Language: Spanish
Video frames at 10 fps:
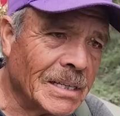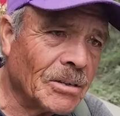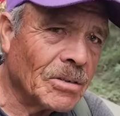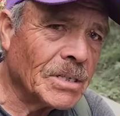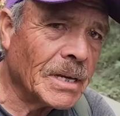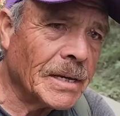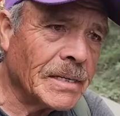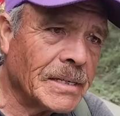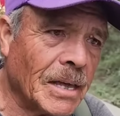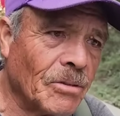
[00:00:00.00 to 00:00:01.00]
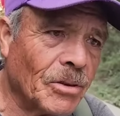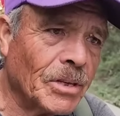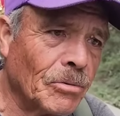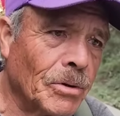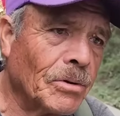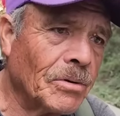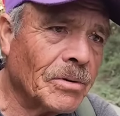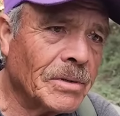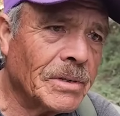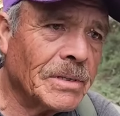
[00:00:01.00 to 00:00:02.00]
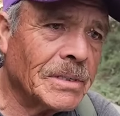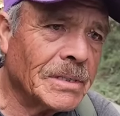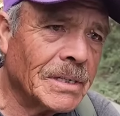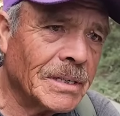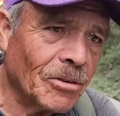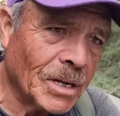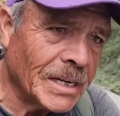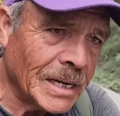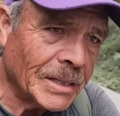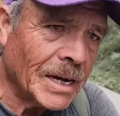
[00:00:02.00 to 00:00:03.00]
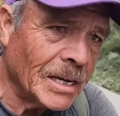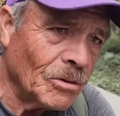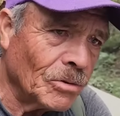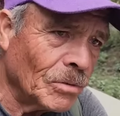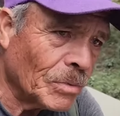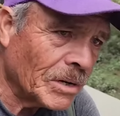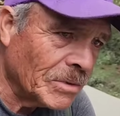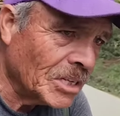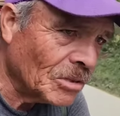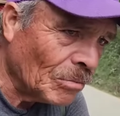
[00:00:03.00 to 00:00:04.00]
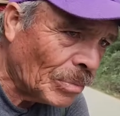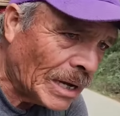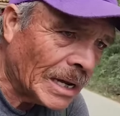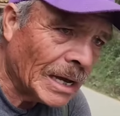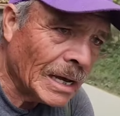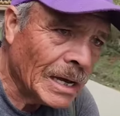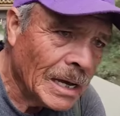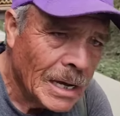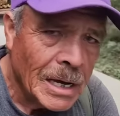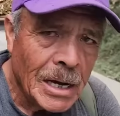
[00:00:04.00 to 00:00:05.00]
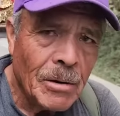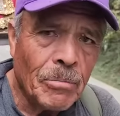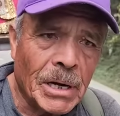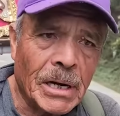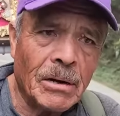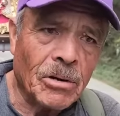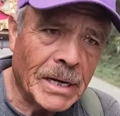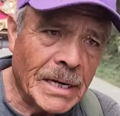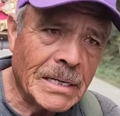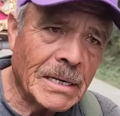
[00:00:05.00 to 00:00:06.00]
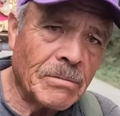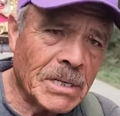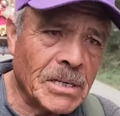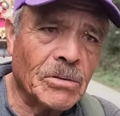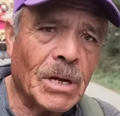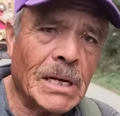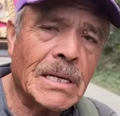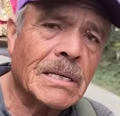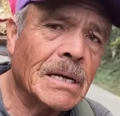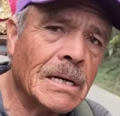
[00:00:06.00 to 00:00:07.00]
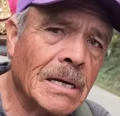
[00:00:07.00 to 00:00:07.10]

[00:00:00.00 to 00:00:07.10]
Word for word: entonces ahí es a donde uno, lo que ya trae uno previsto para, para lo que es, a veces no alcanza.